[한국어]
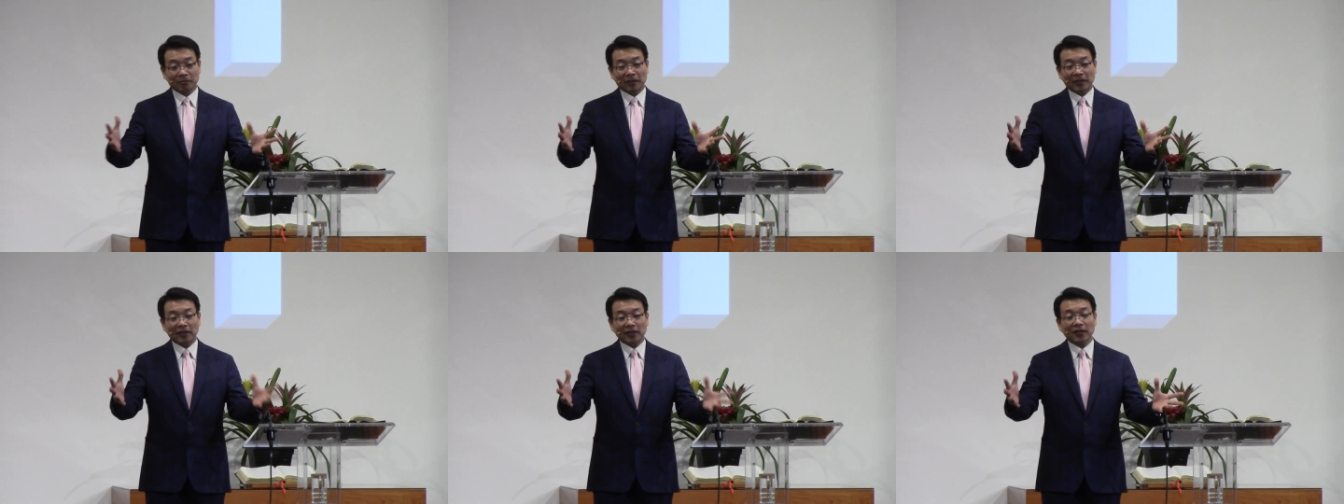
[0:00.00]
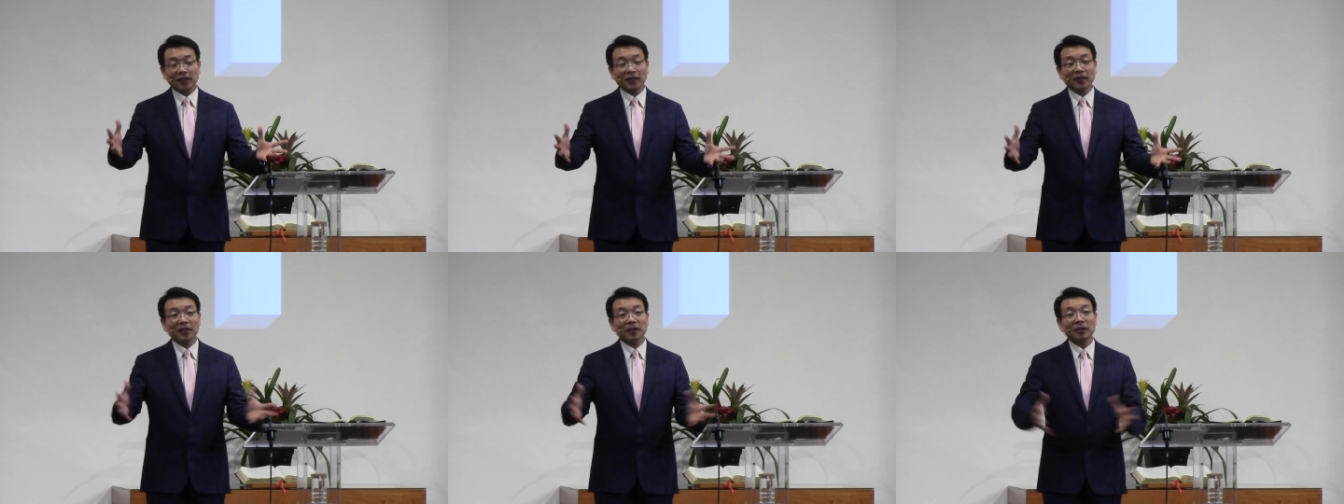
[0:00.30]

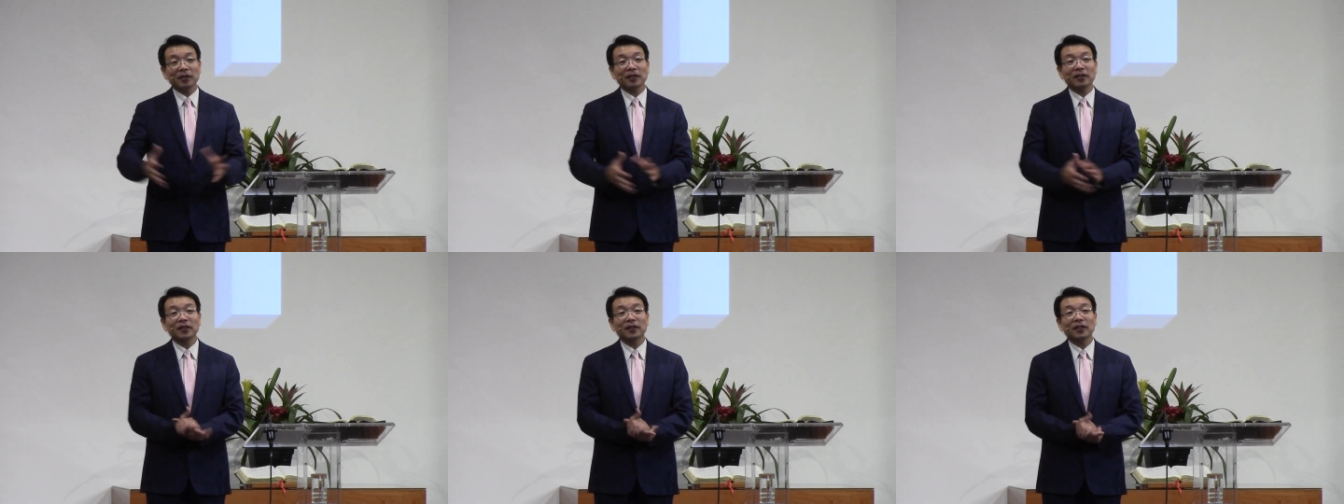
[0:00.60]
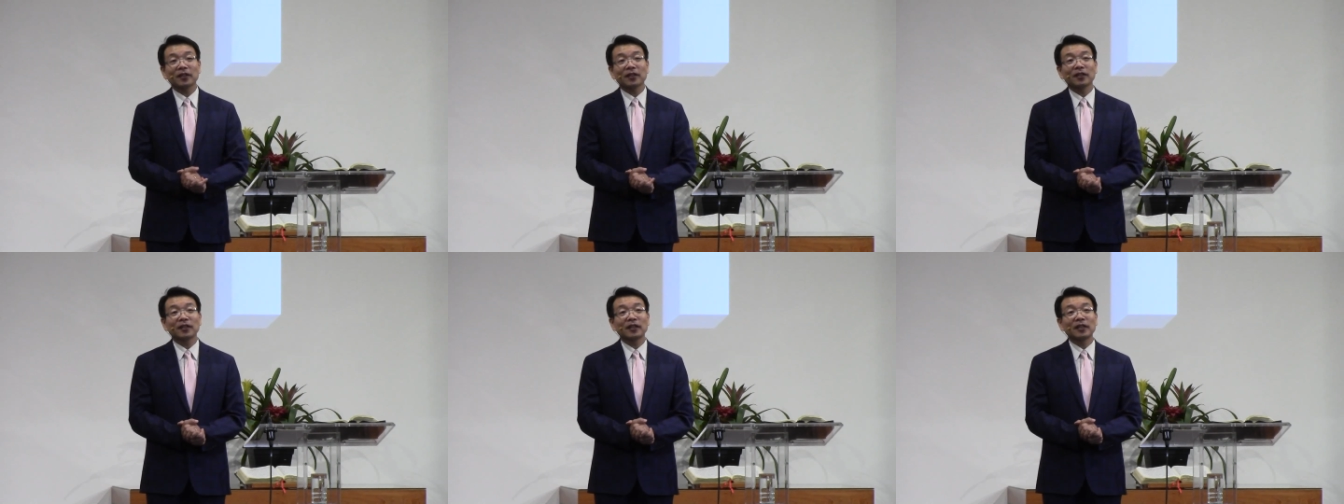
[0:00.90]

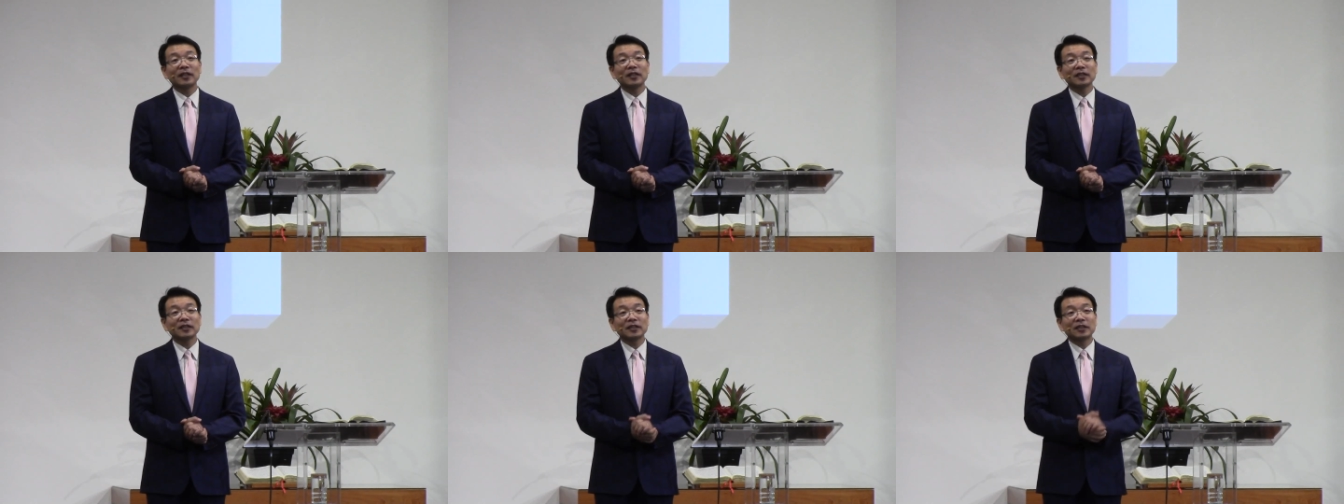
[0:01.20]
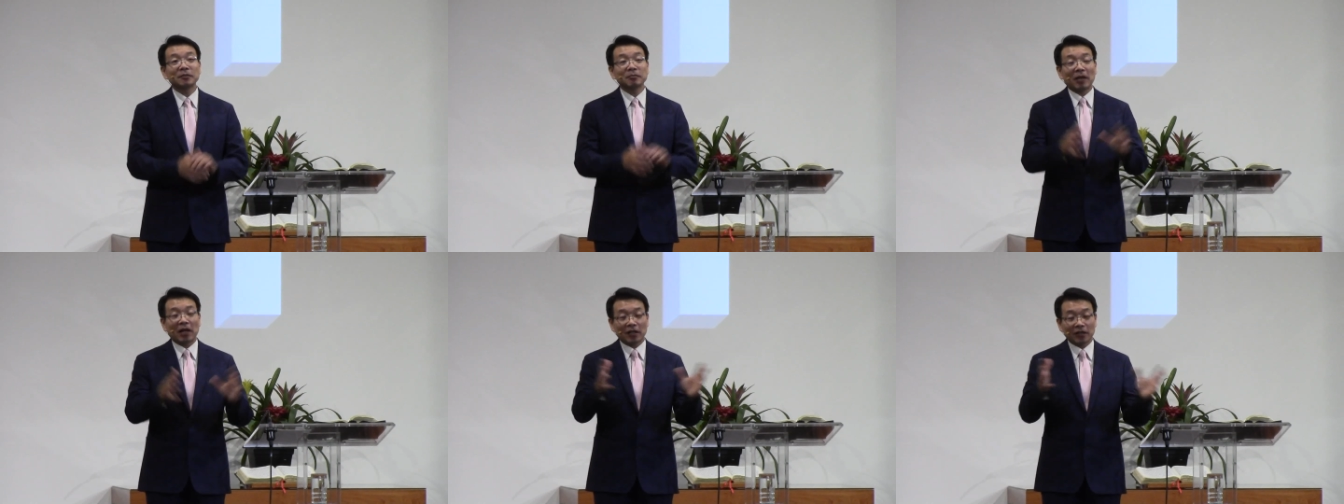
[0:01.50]
바닷가에 있는
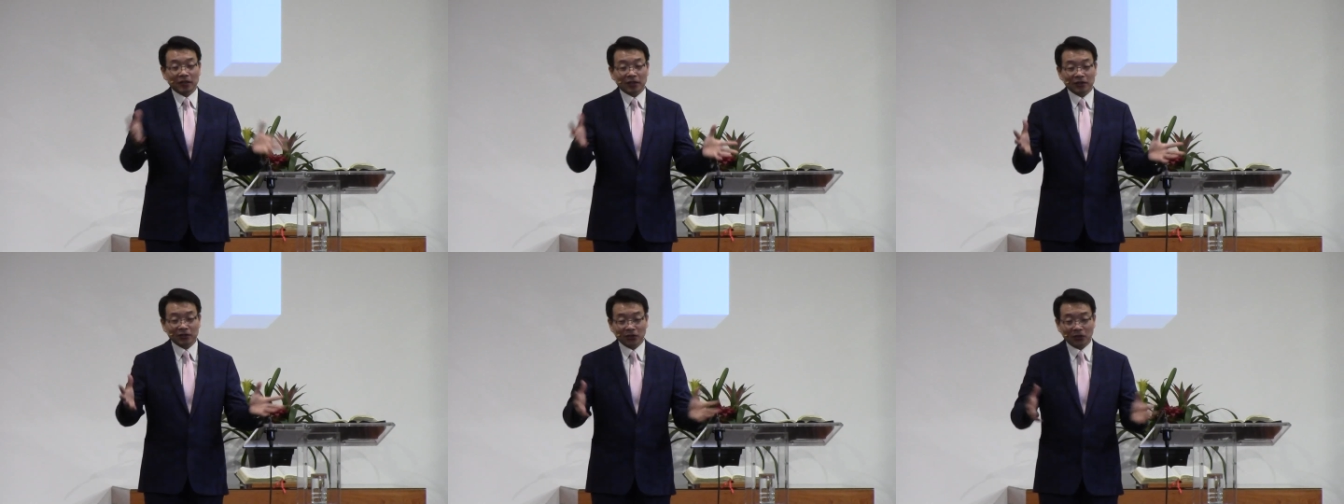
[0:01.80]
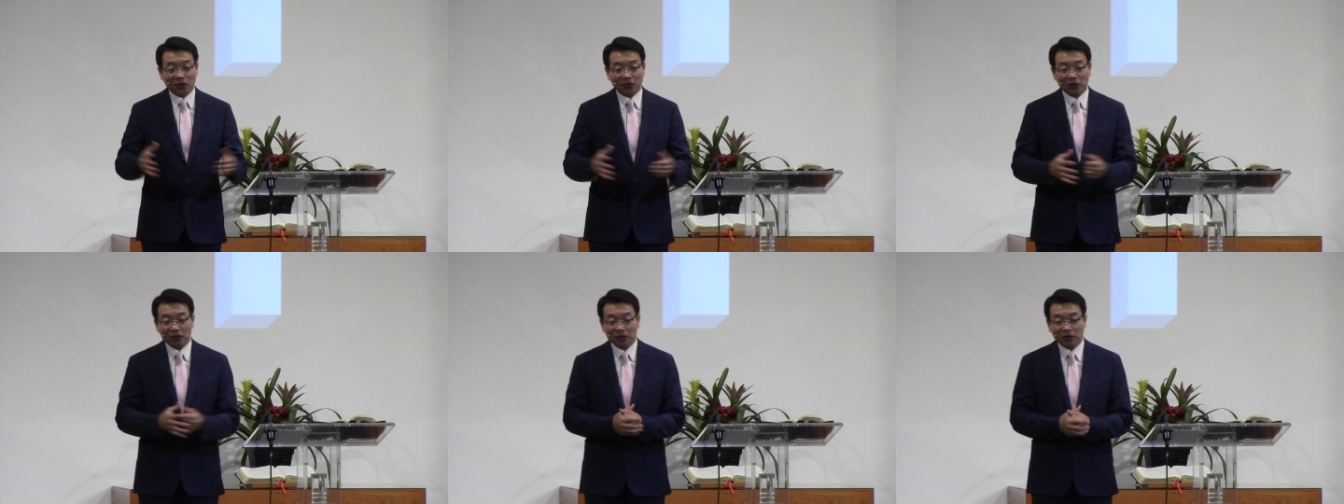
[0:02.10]
그
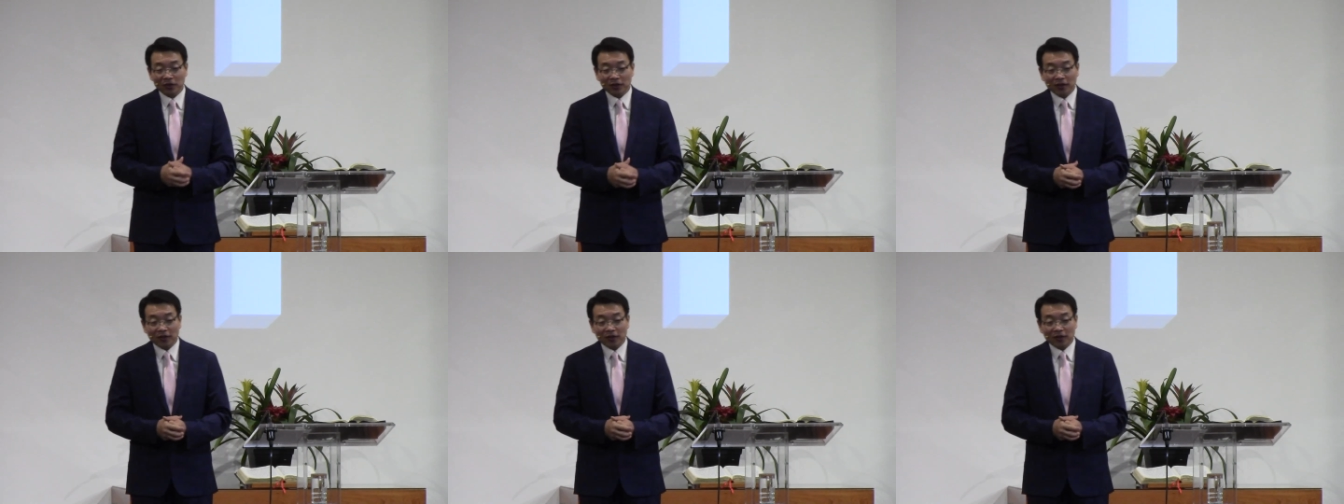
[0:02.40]
마을에서